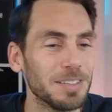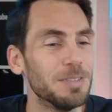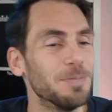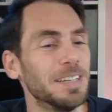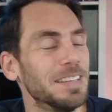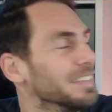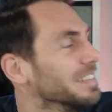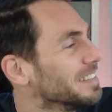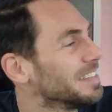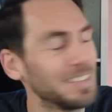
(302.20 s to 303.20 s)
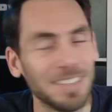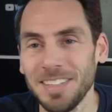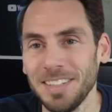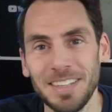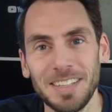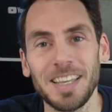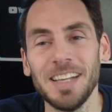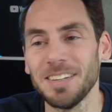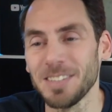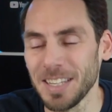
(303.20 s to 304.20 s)
über das
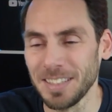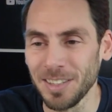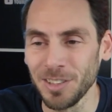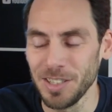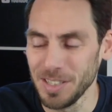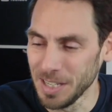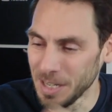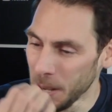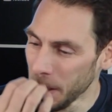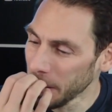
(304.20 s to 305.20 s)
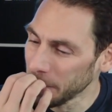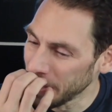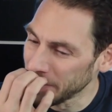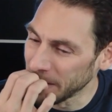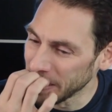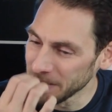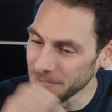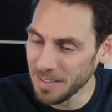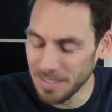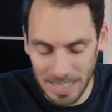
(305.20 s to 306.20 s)
Geld aus der Tasche ziehen. Wer weiß,
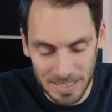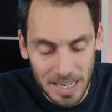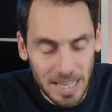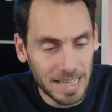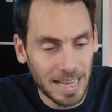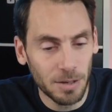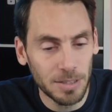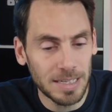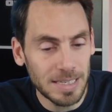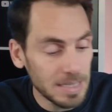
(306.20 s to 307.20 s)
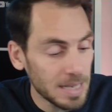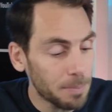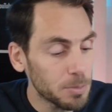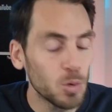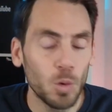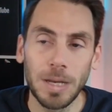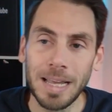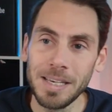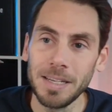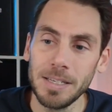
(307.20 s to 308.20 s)
wer weiß. Nein, Leute, das ist absolut
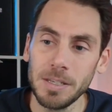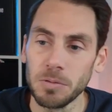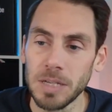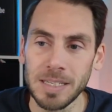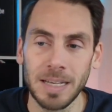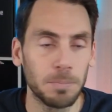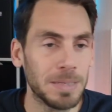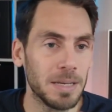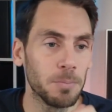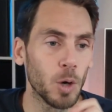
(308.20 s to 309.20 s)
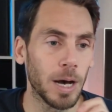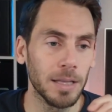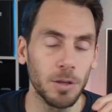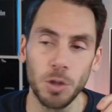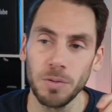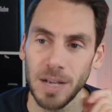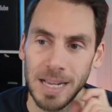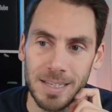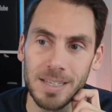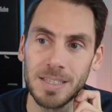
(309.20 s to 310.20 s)
lächerlich und das hat mit demokratischen
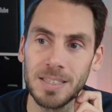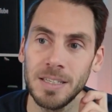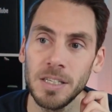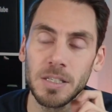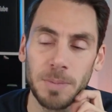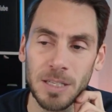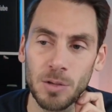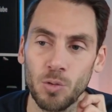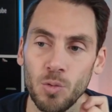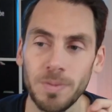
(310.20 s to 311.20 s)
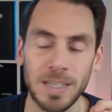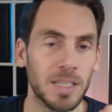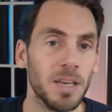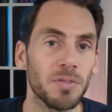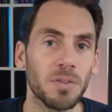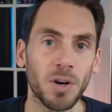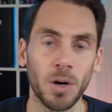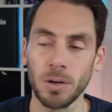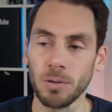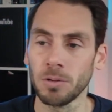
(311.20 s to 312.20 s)
Verhältnissen nichts mehr zu tun, was hier für
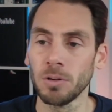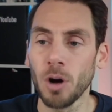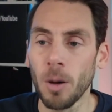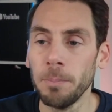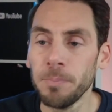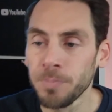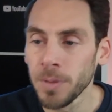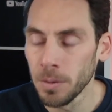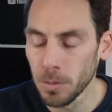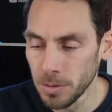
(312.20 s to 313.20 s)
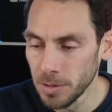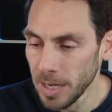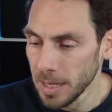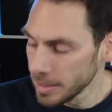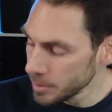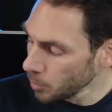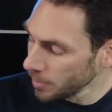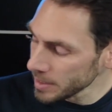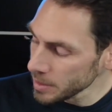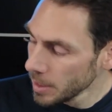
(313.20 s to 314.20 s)
Forderungen kommen. Und
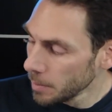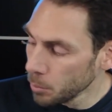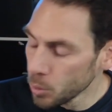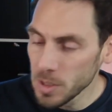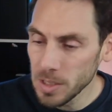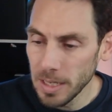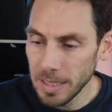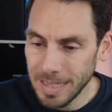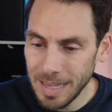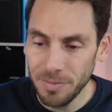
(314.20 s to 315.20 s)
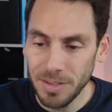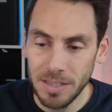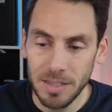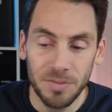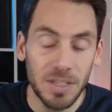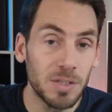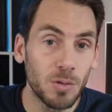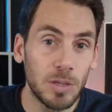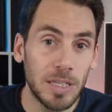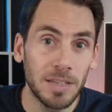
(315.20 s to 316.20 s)
sowas muss definitiv
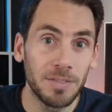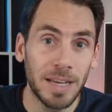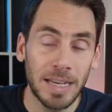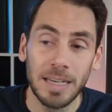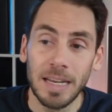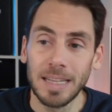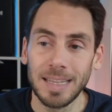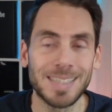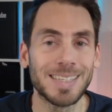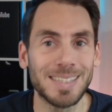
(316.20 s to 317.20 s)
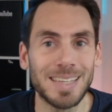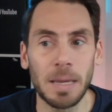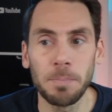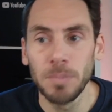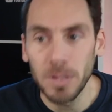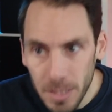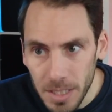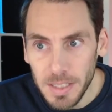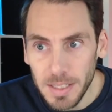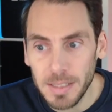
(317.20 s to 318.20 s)
diskutiert werden, dass es eben
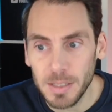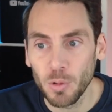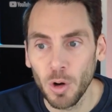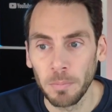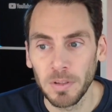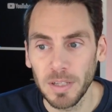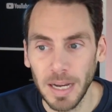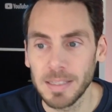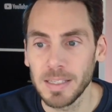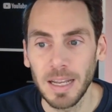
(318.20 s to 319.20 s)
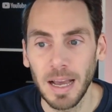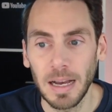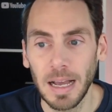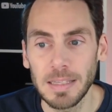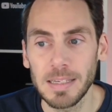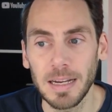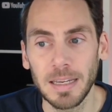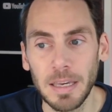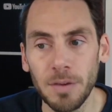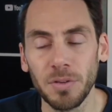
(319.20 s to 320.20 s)
nicht dazu kommt. Ganz klare Ansage
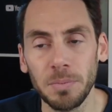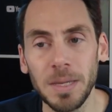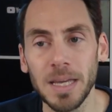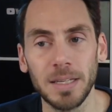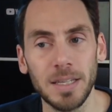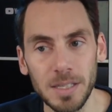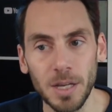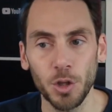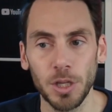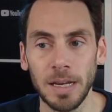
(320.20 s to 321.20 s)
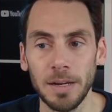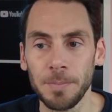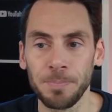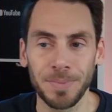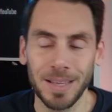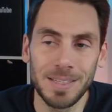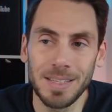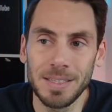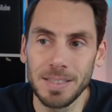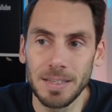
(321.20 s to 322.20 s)
hier von mir an dieser Stelle. Das
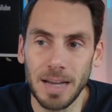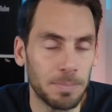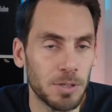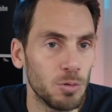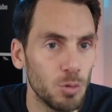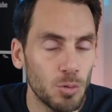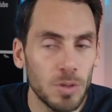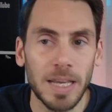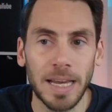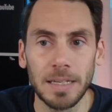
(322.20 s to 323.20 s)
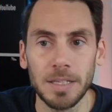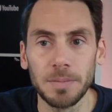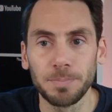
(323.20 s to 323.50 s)
ist absolut unsäglich.